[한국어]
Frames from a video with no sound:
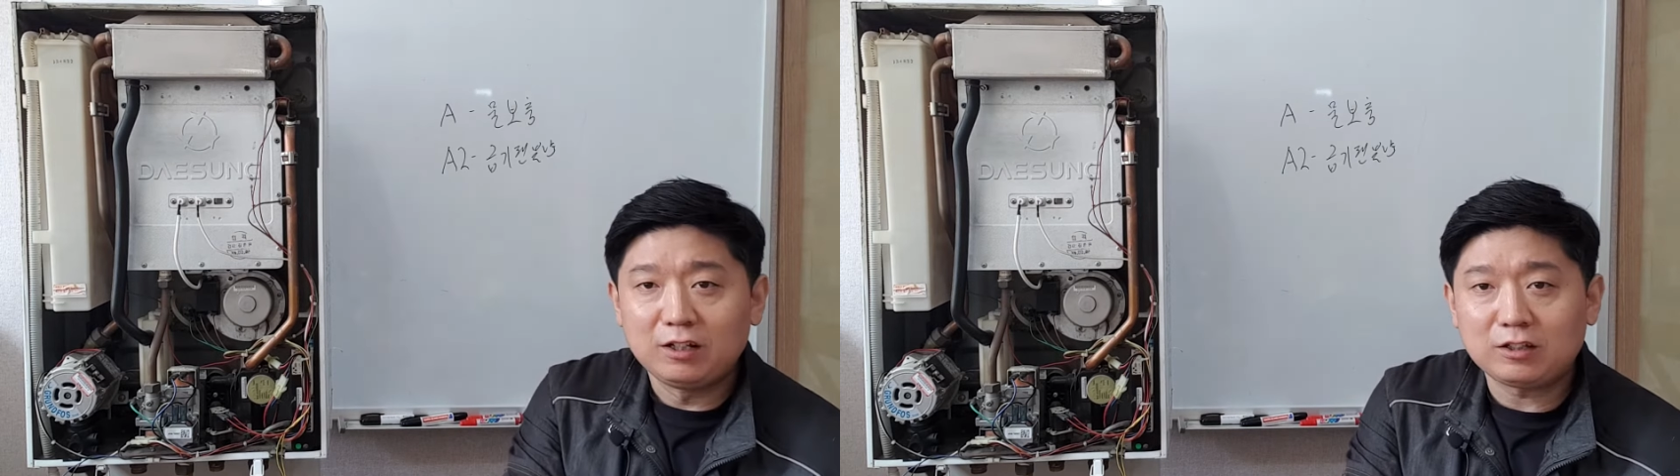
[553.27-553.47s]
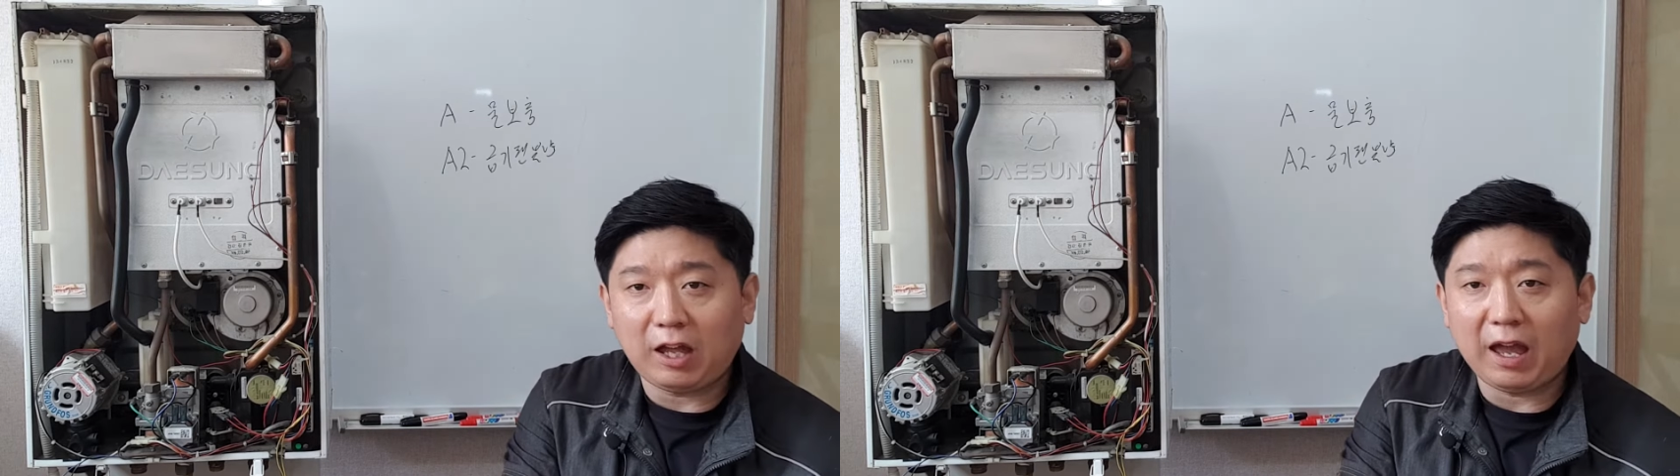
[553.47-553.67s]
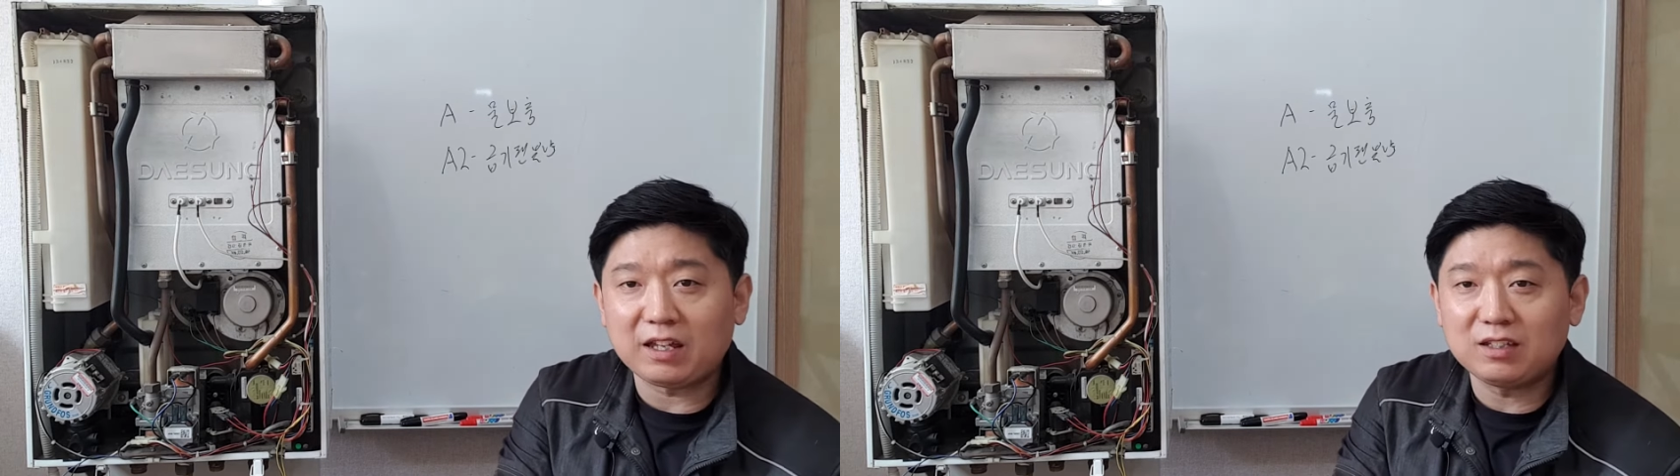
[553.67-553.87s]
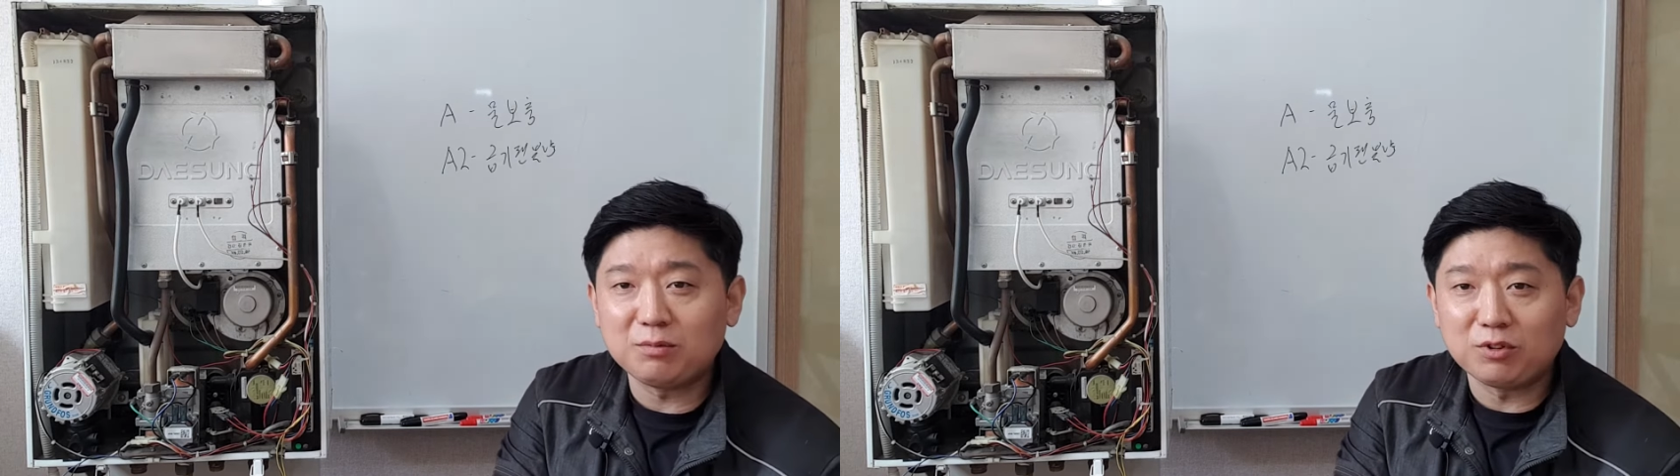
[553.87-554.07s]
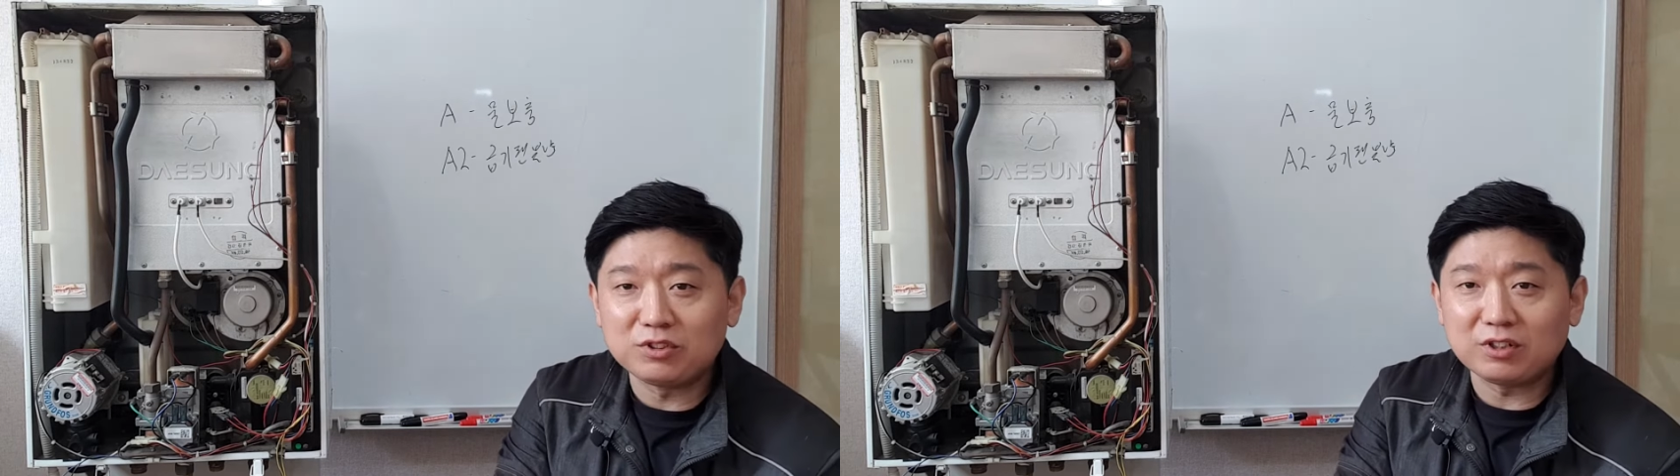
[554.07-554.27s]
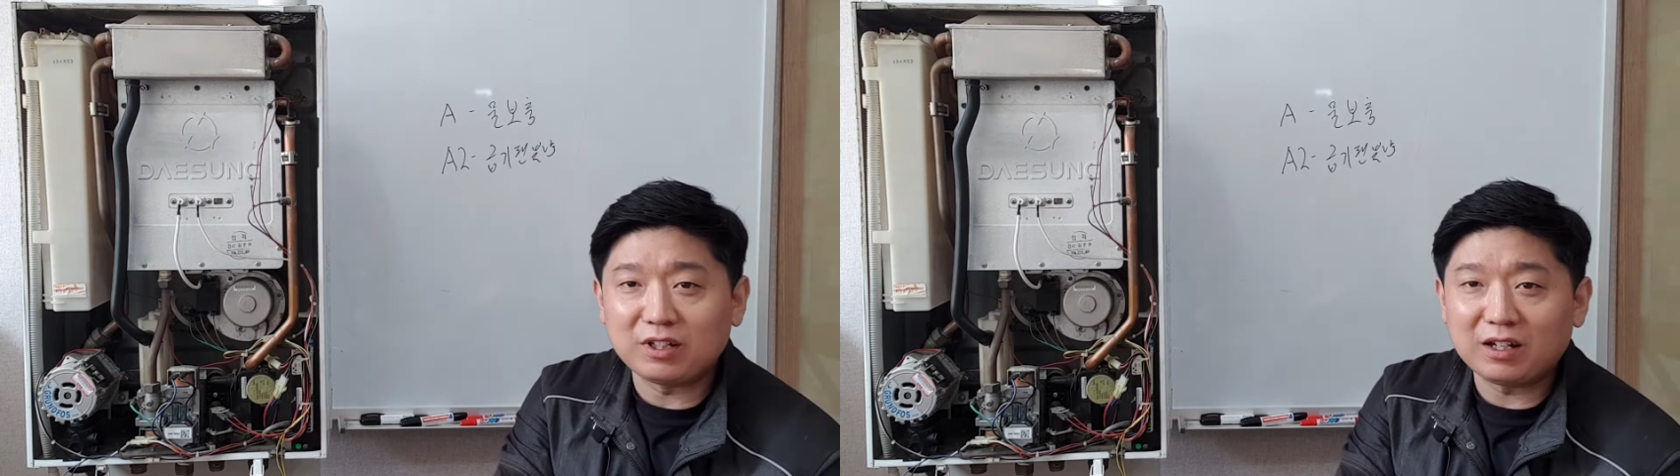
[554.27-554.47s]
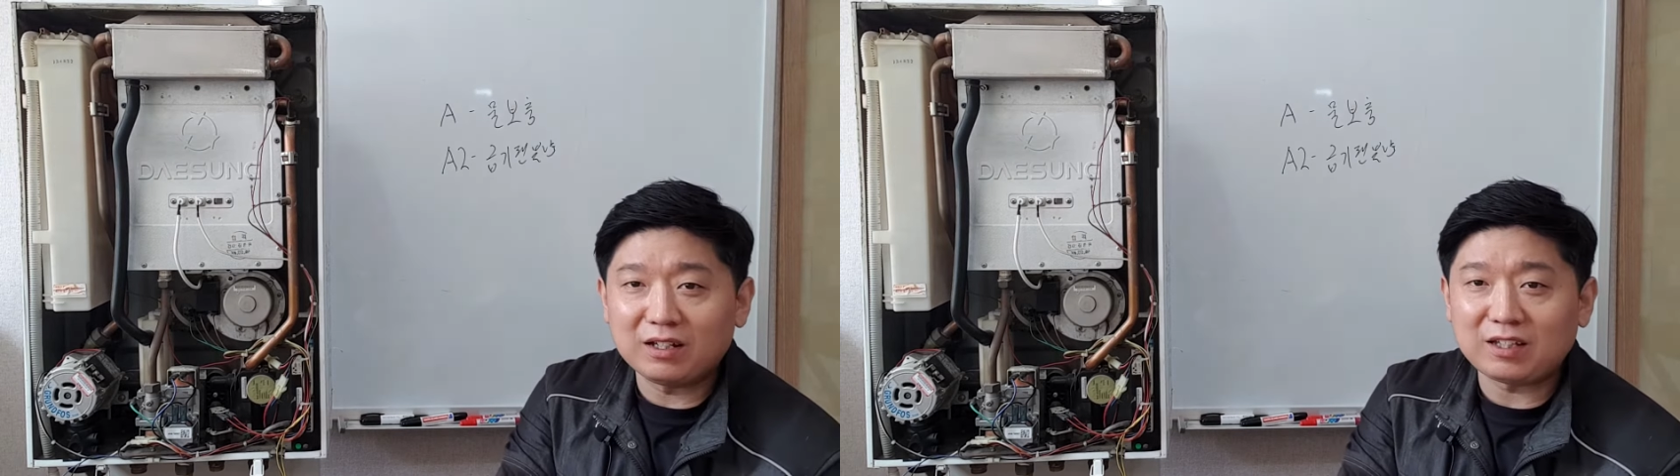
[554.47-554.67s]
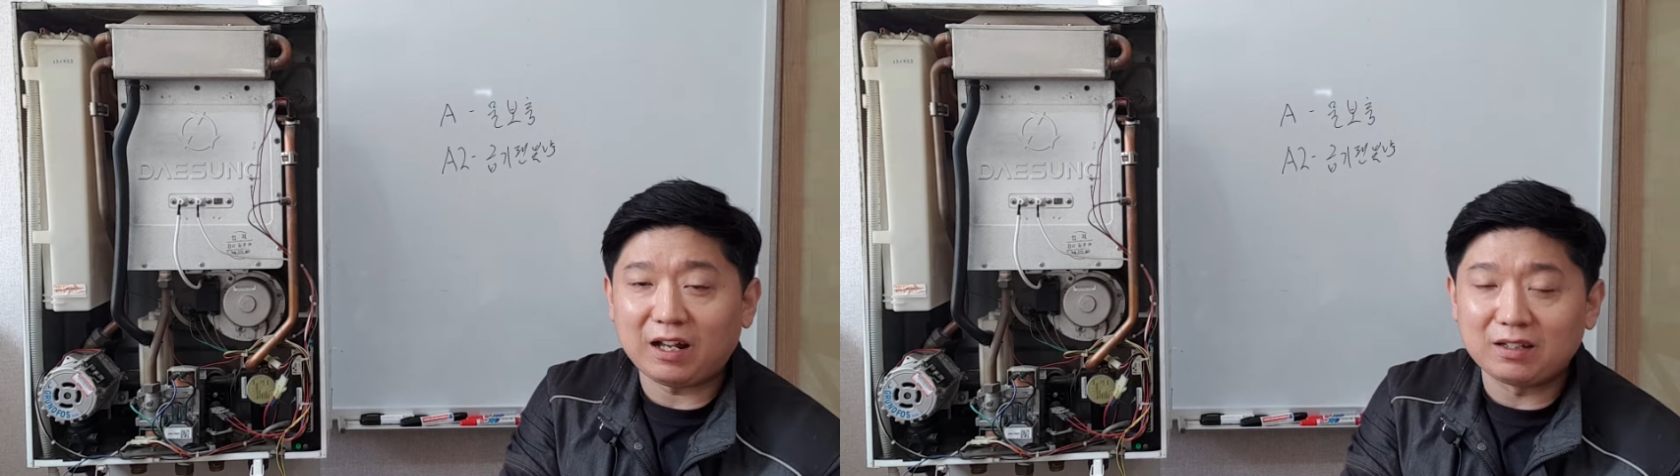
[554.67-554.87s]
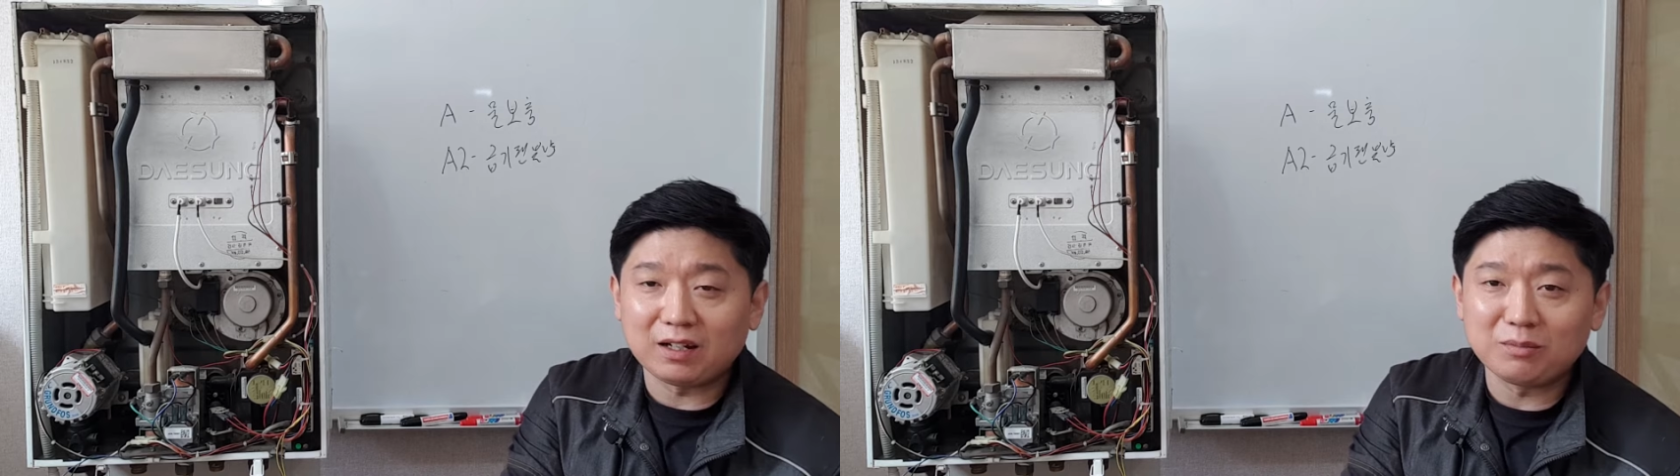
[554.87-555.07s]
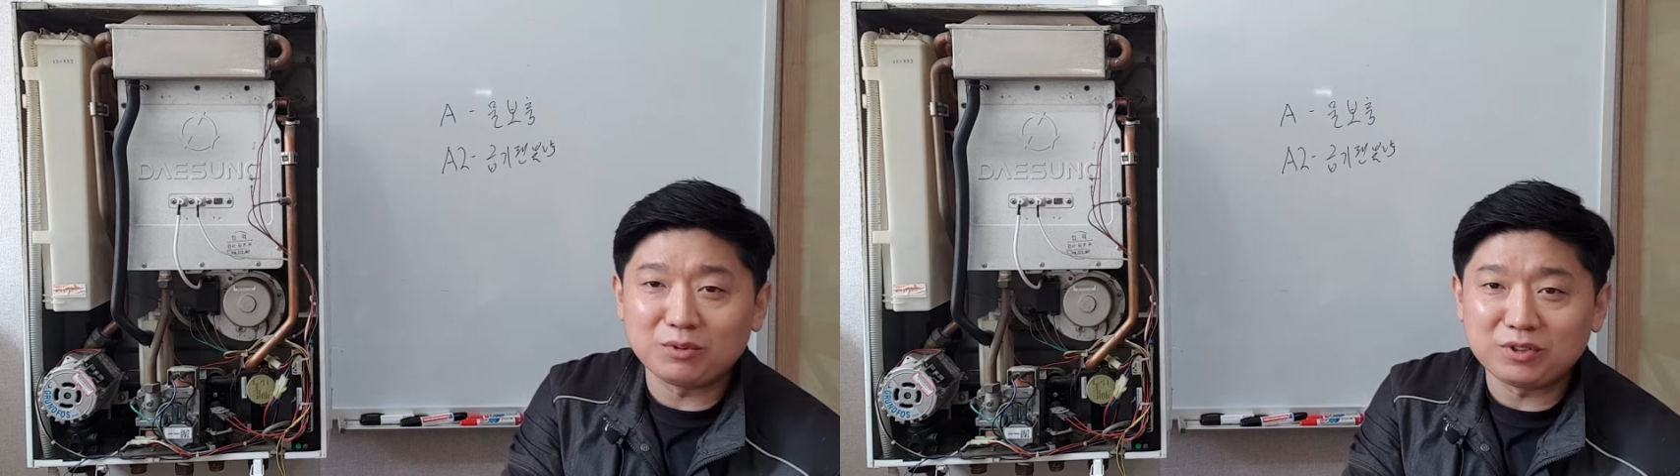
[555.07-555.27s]
닭이 먼저냐
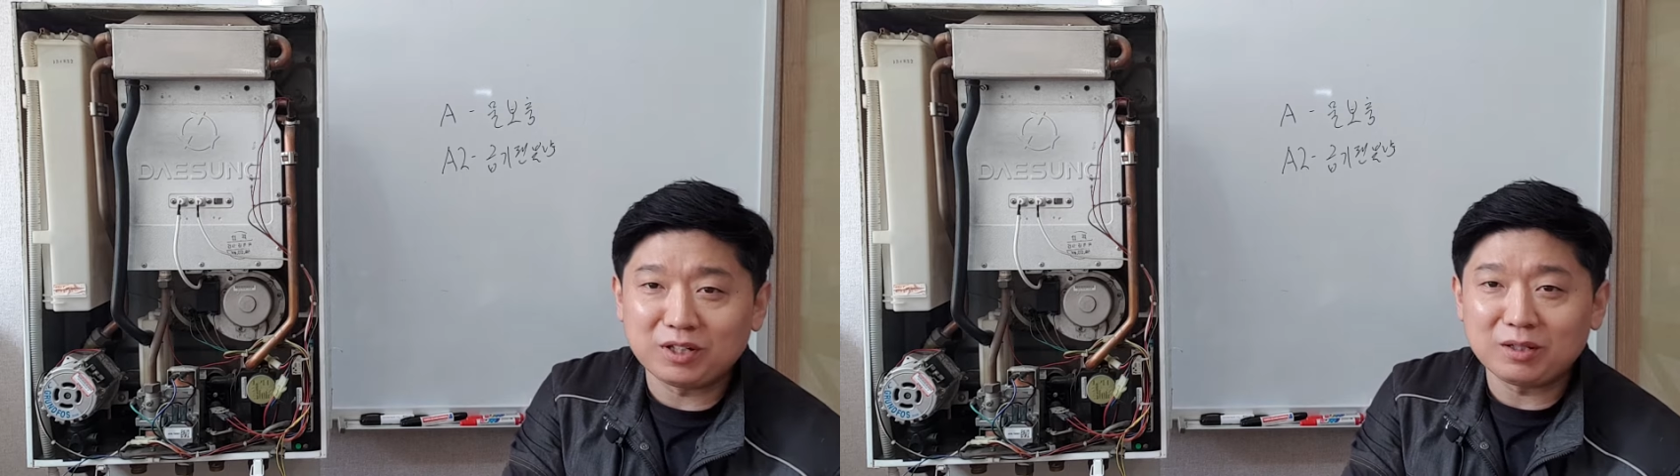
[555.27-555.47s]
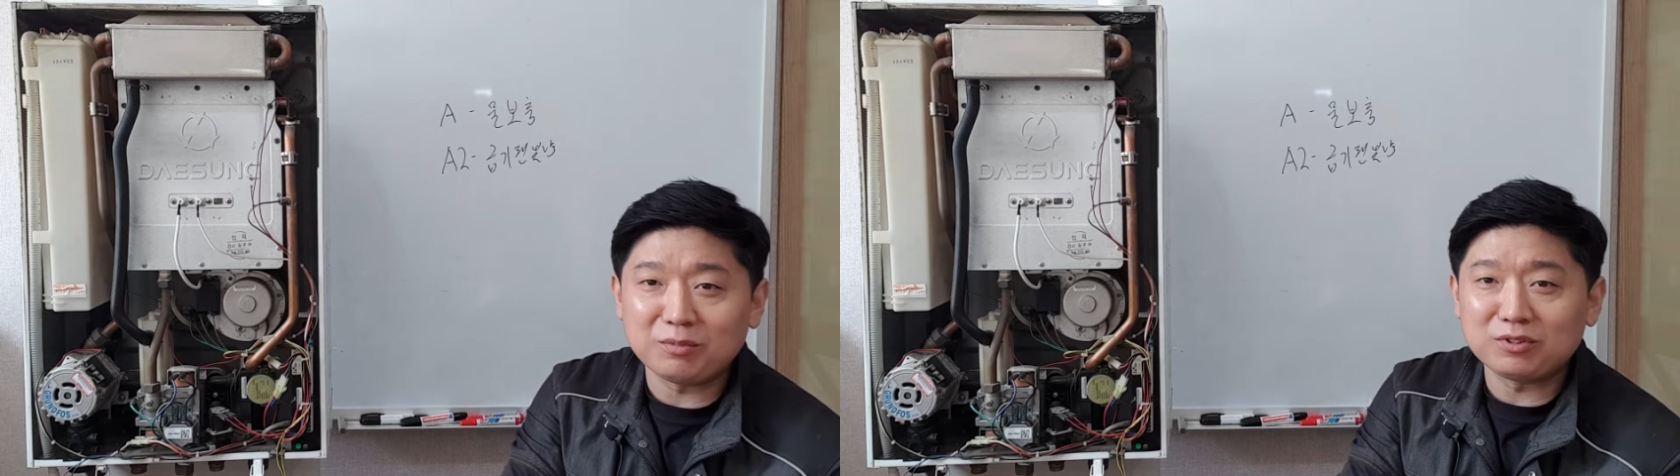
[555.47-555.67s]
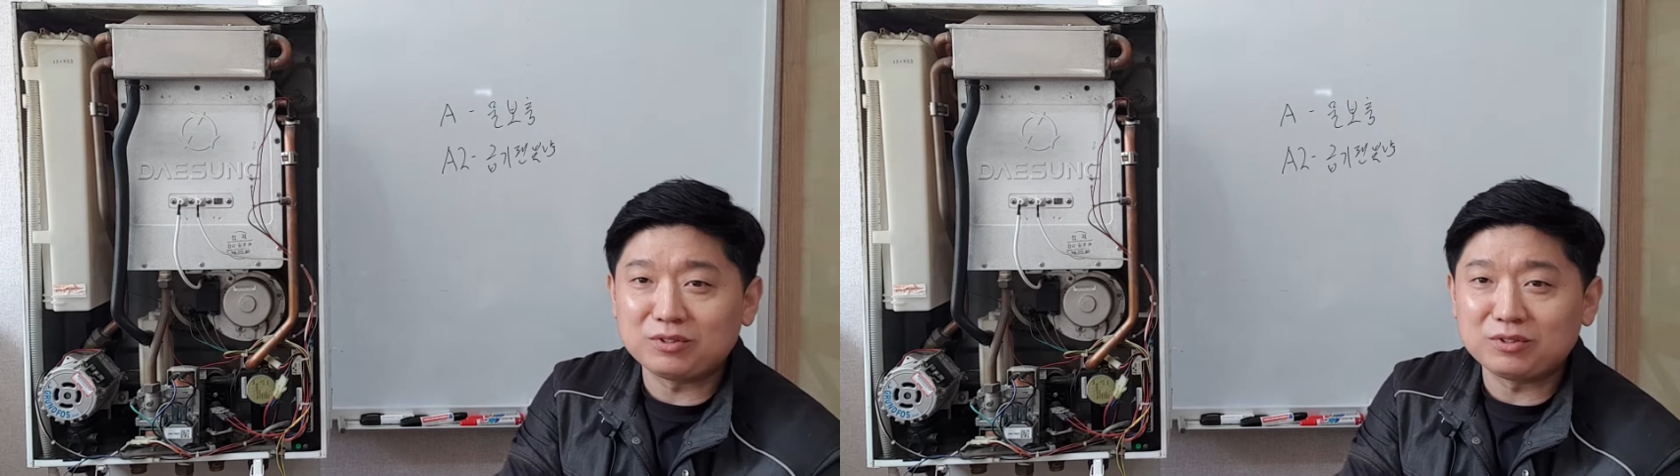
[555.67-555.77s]
달걀이 먼저냐 뭐